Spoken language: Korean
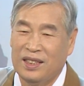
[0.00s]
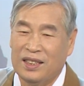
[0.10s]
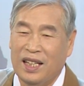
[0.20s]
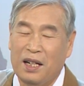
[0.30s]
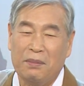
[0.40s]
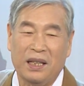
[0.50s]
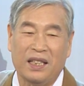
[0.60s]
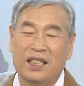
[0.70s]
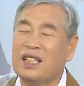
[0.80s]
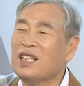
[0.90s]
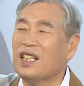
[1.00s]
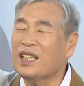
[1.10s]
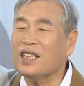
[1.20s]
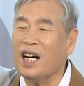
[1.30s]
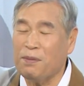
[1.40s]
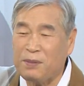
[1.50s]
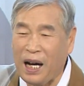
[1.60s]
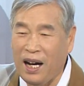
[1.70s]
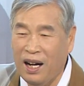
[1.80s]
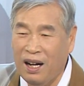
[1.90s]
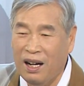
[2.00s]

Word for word: 사람이 기능이 있다 없다.